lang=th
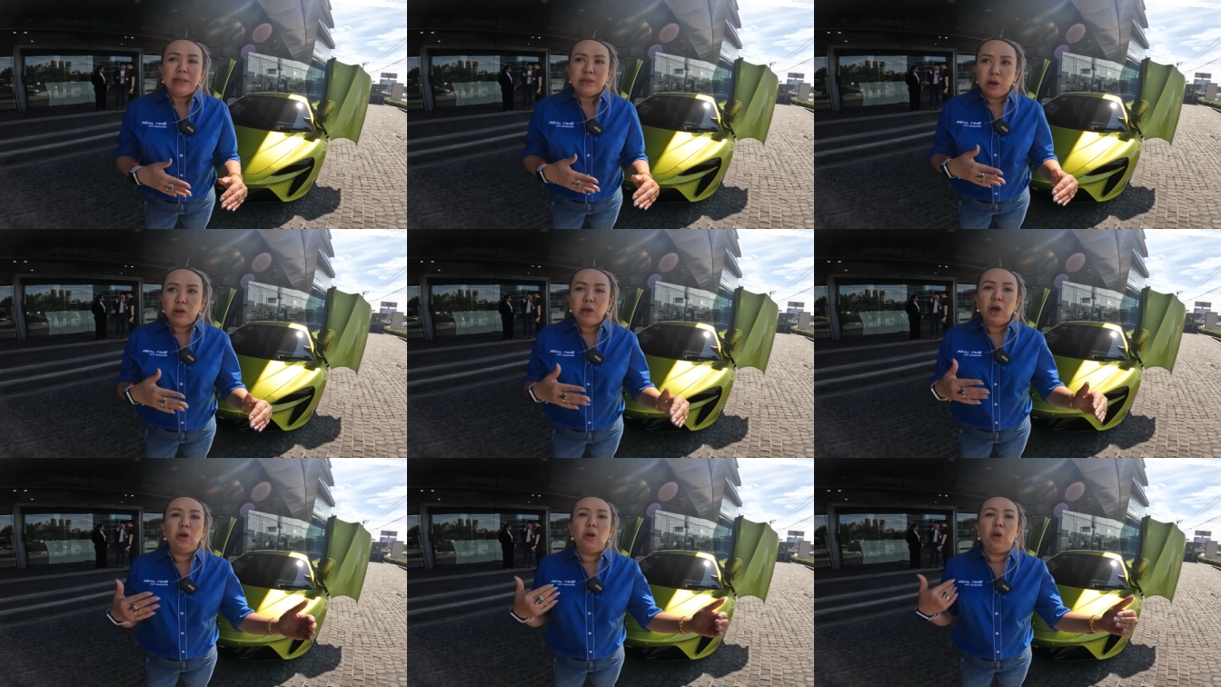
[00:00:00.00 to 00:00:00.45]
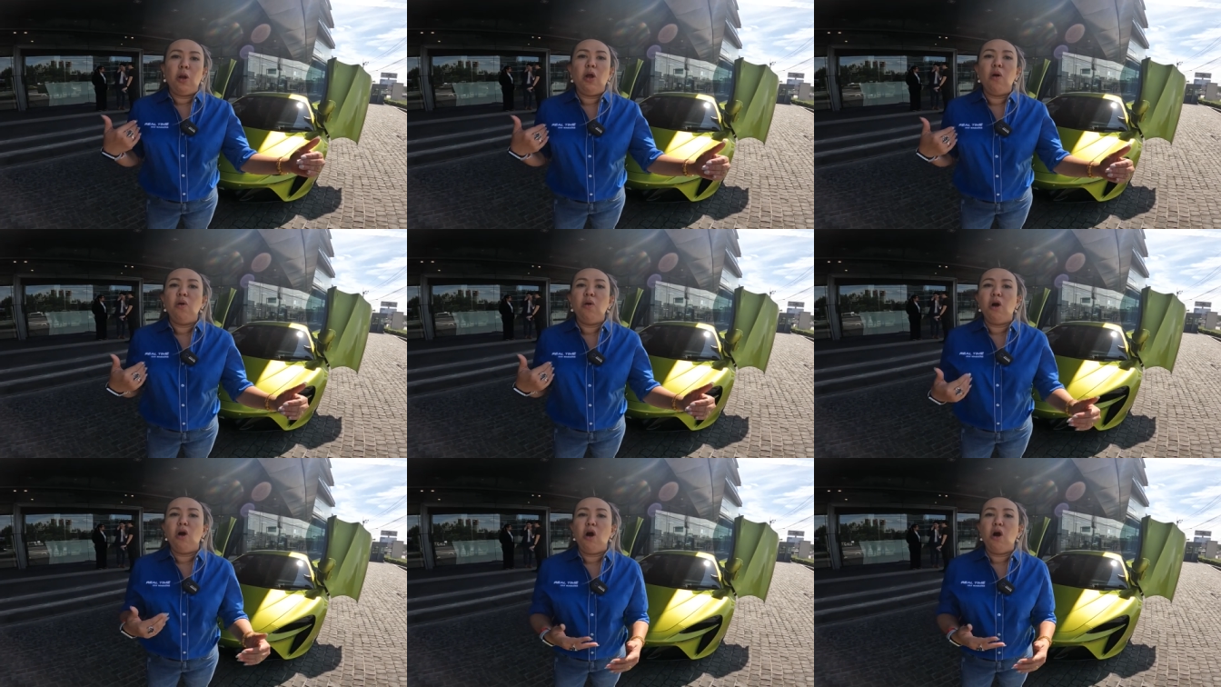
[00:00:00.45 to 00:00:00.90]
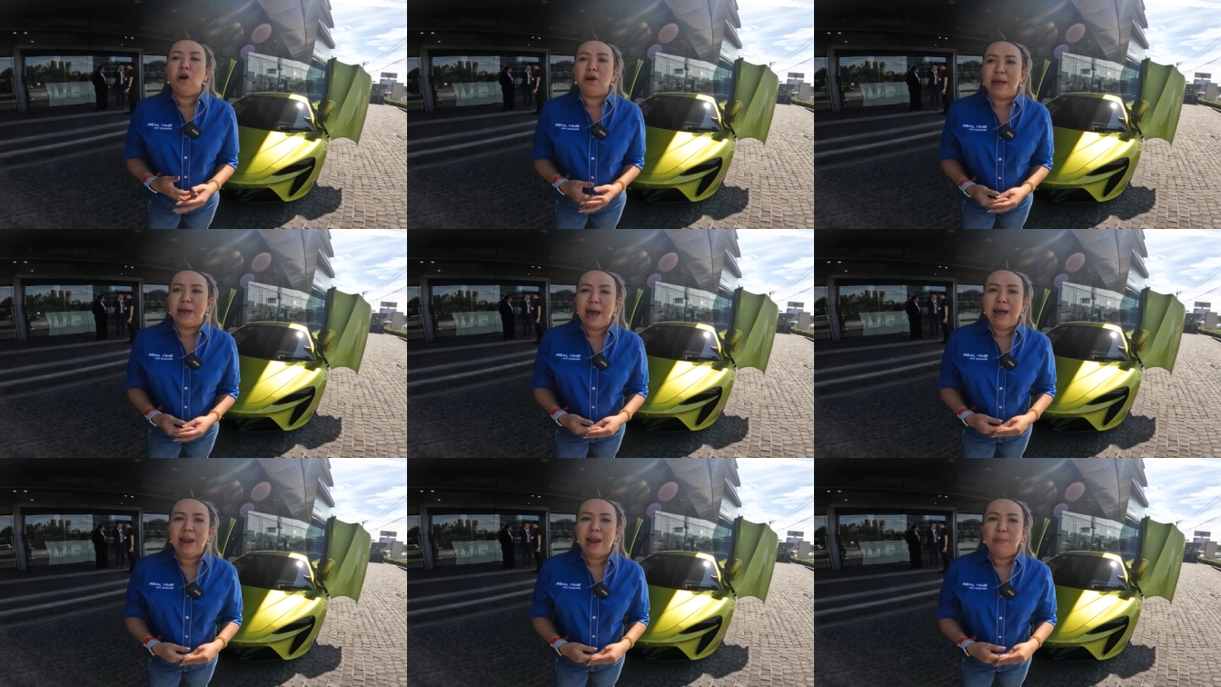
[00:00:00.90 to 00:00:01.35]
ต้องถนนโล่
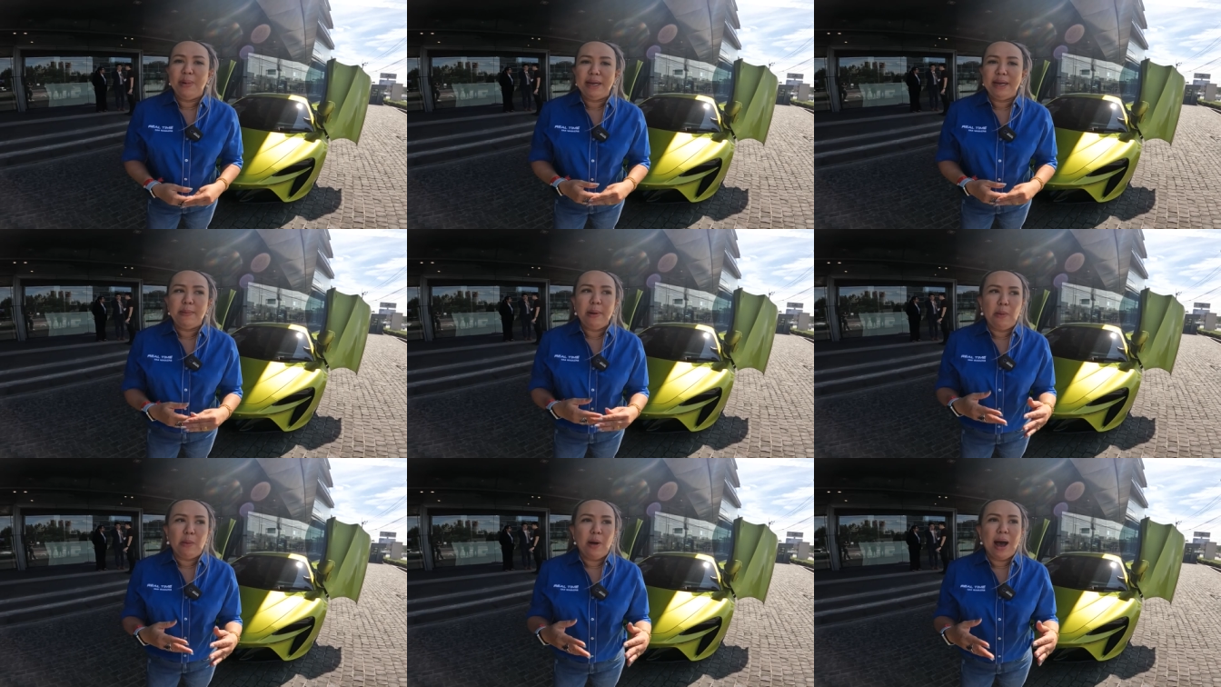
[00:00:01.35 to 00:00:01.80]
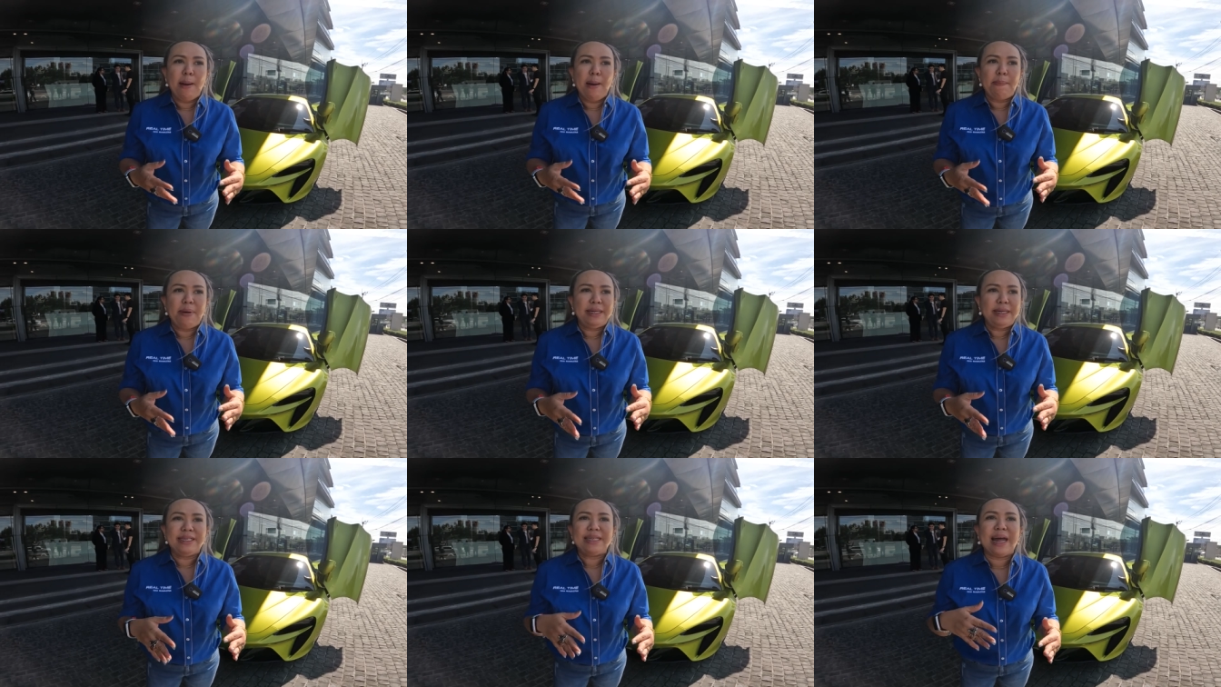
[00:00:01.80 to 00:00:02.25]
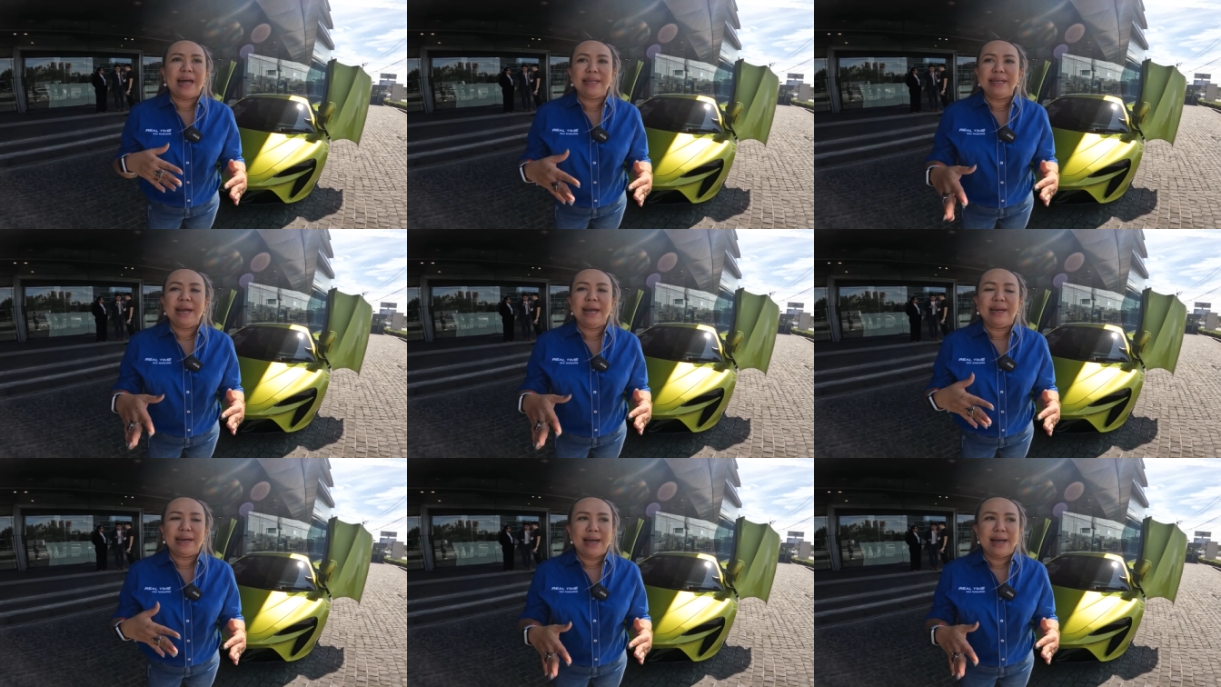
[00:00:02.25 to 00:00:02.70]
งๆนะ เราไม่ได้แบบว่าไปซัด
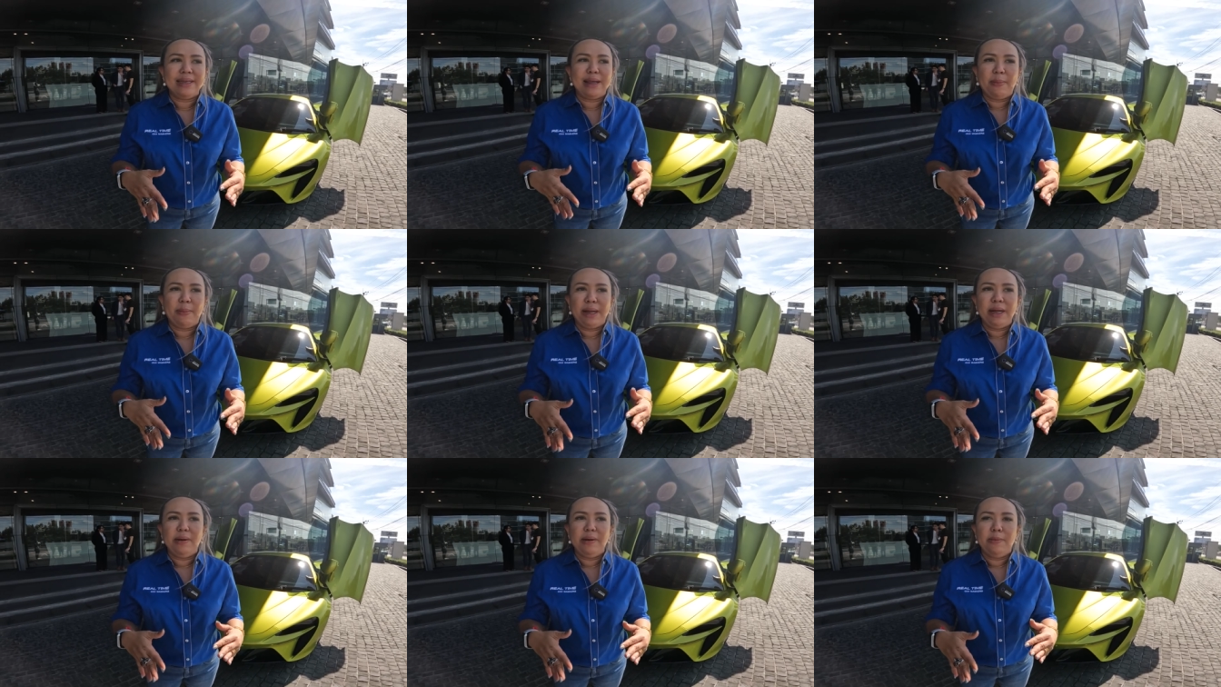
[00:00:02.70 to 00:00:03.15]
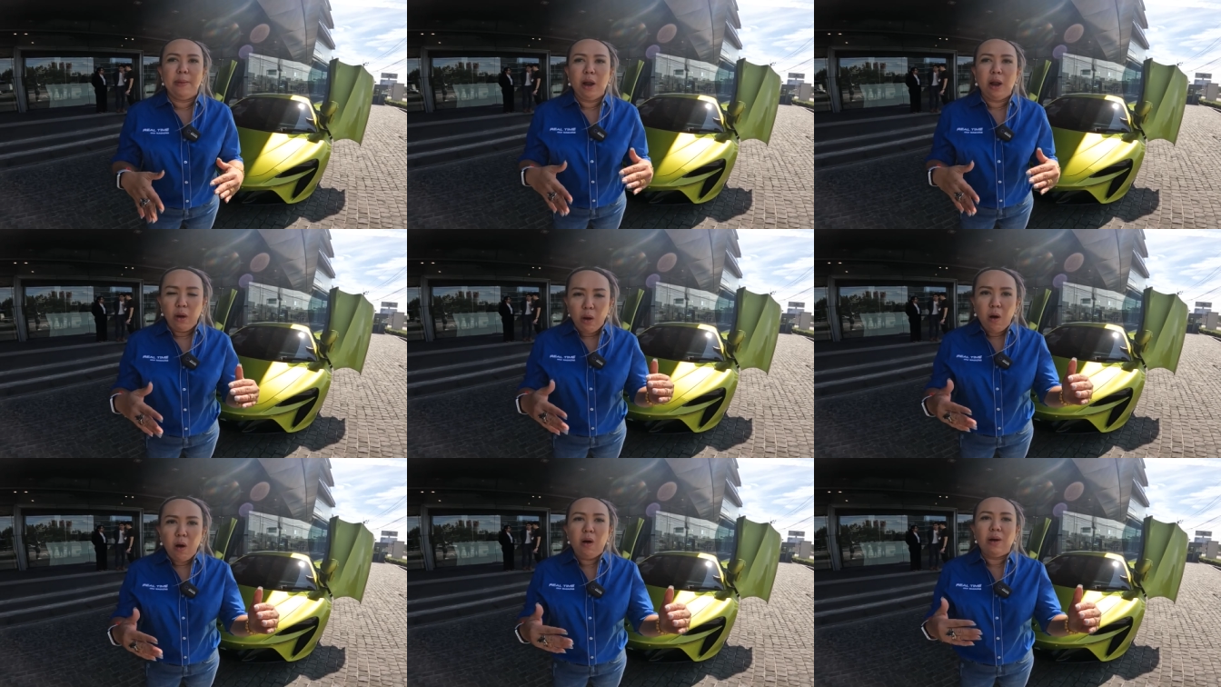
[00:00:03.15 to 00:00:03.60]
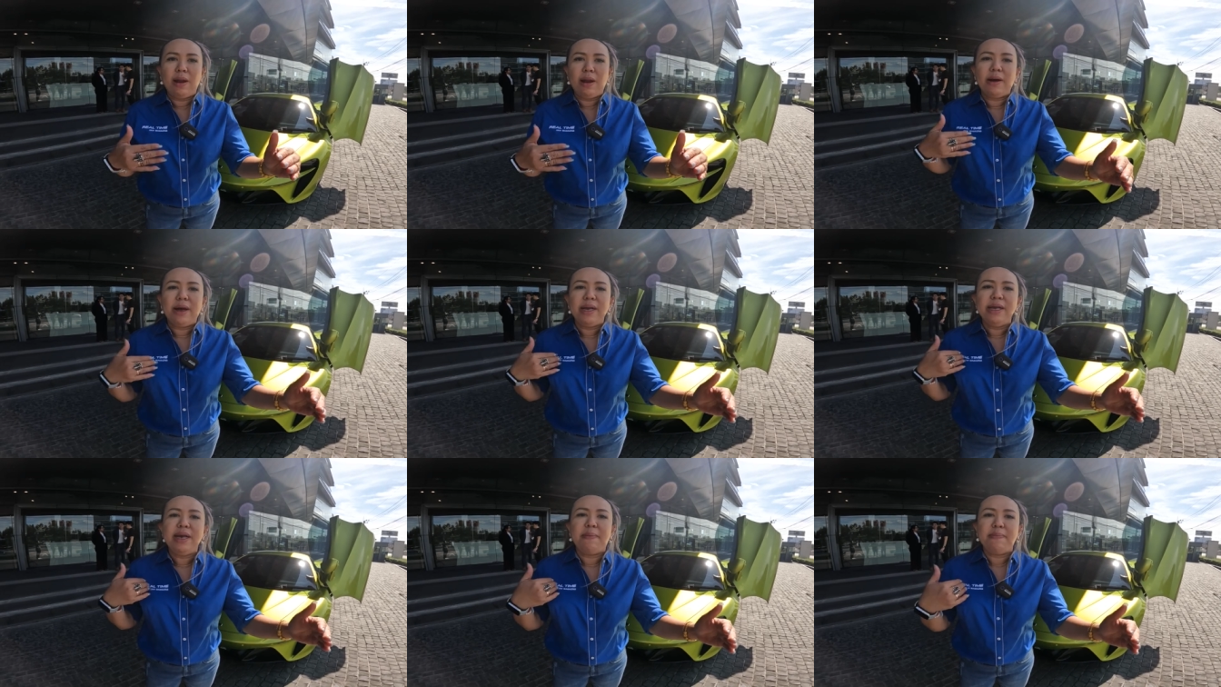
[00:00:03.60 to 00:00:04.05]
อย่างนั้น แต่หมายถึงพอโล่ง
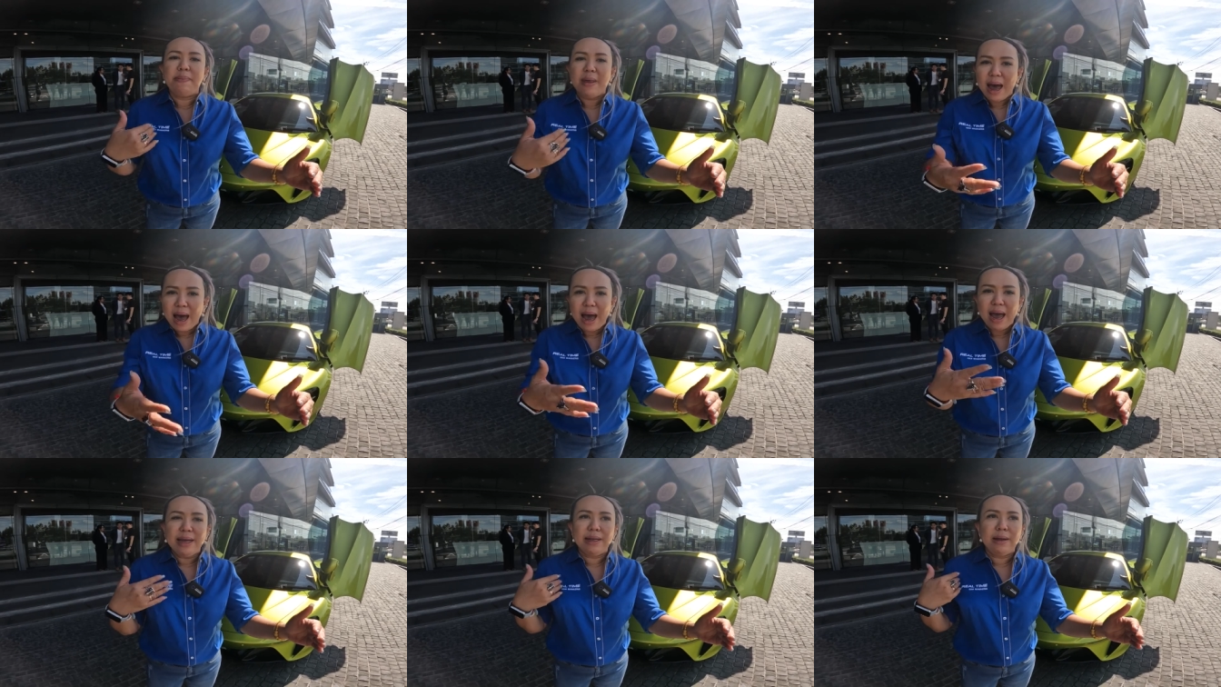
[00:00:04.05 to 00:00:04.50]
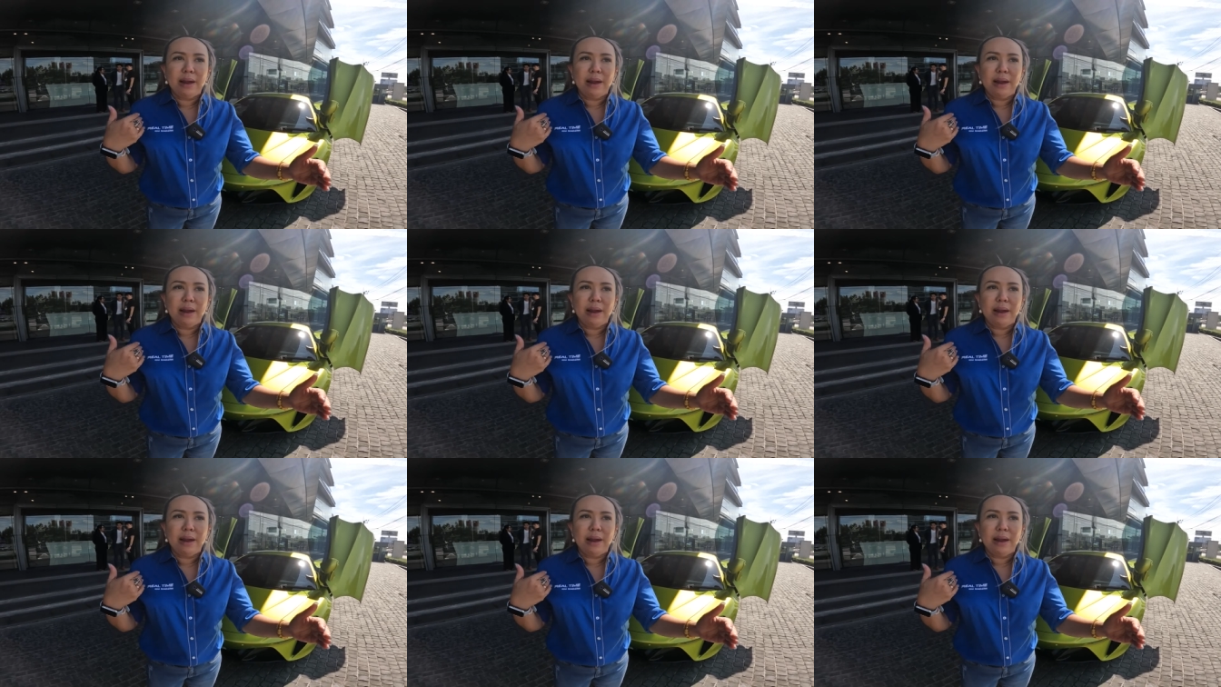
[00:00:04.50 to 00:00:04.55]
เราก็เหยียบได้